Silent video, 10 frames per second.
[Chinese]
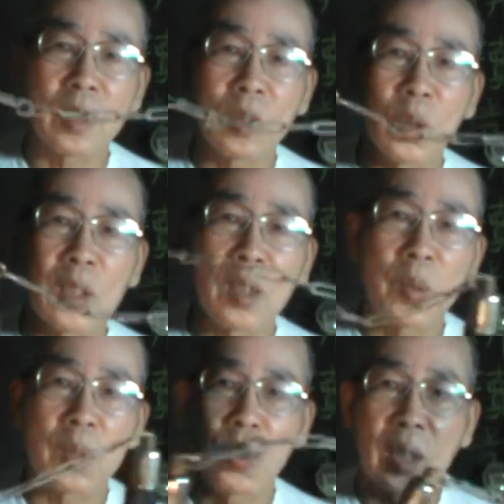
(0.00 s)
双节
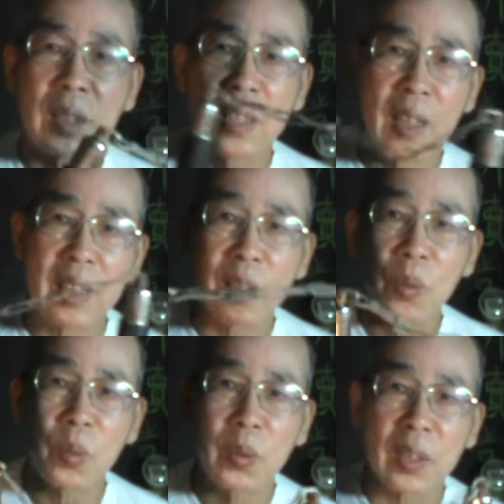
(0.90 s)
棍主要是它灵
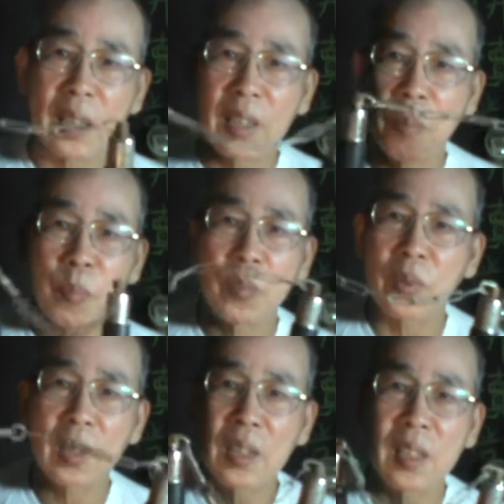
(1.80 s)
活，但是它
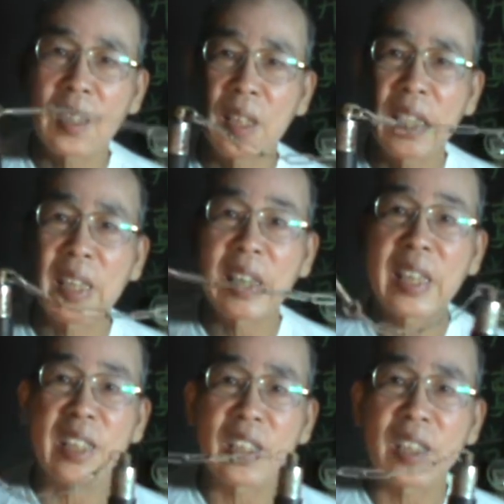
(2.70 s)
它只是练
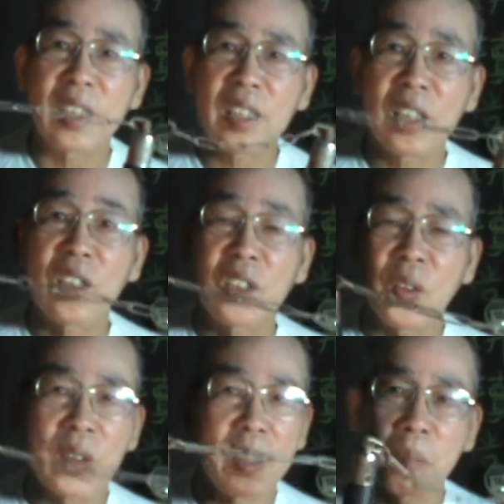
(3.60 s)
练习身手
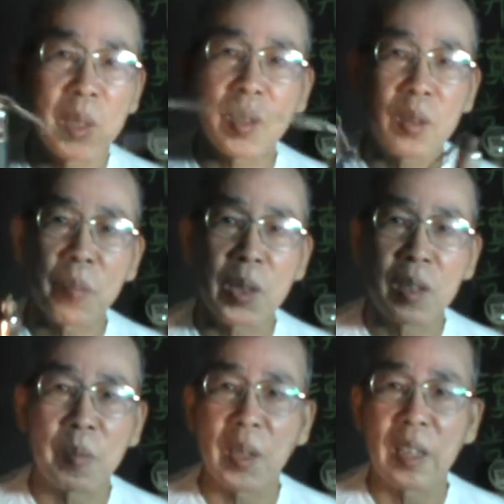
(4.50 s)
而已，没有没有
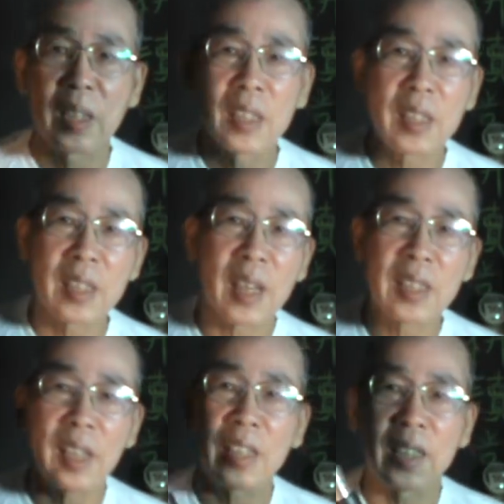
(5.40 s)
什么杀
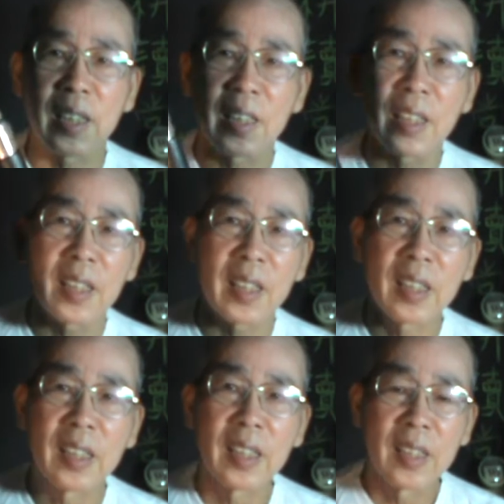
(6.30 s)
伤力可言啊。
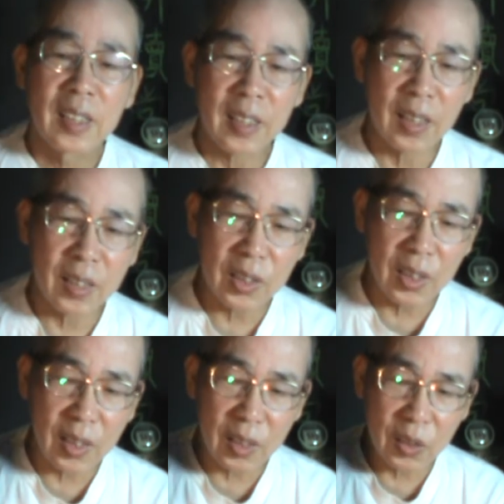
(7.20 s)
呃，今
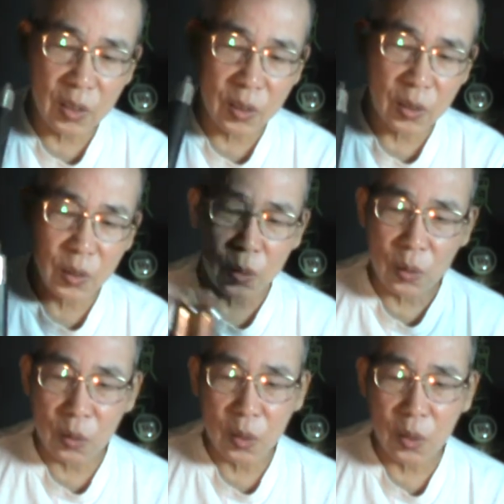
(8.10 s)
天有有
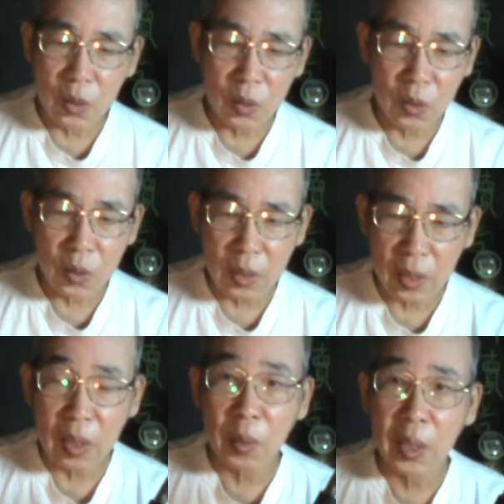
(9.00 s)
一呃，
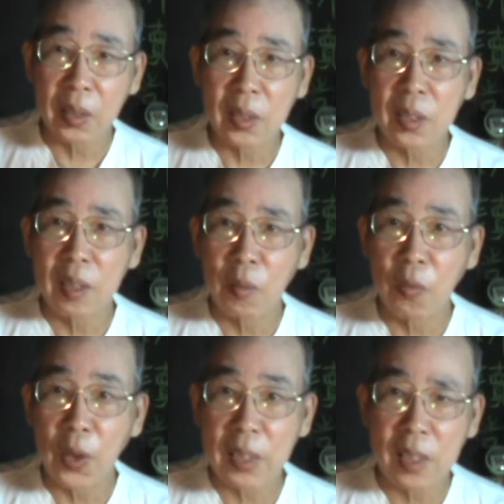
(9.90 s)
跟各位聊这是因为
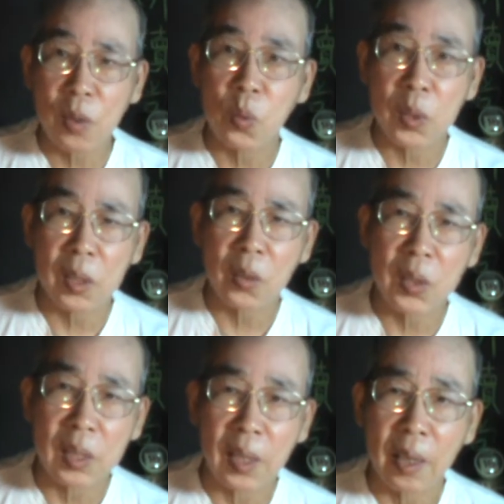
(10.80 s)
发《尸骨之幽
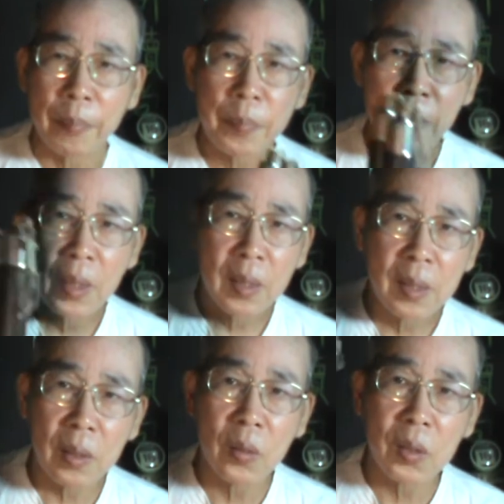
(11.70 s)
情》啊，
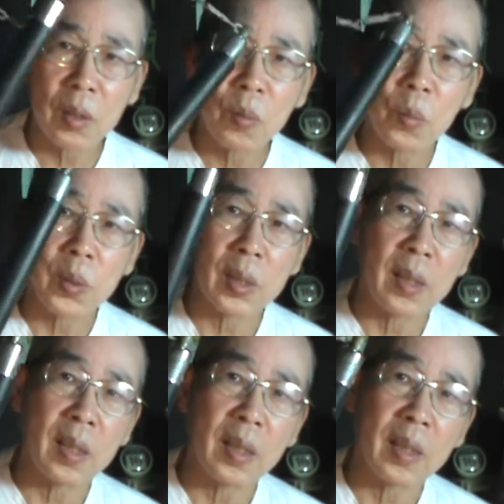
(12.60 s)
这东西有五十
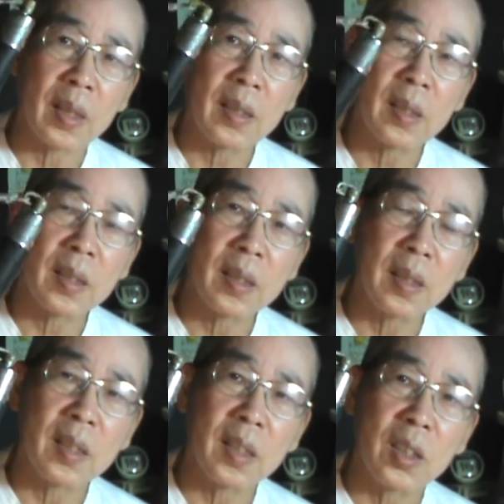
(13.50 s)
年了啊，
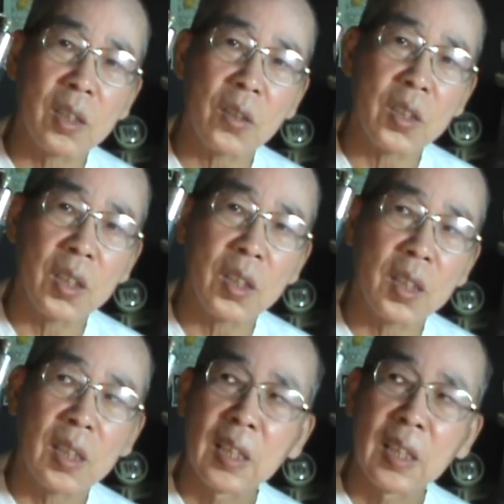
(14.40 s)
这是一九七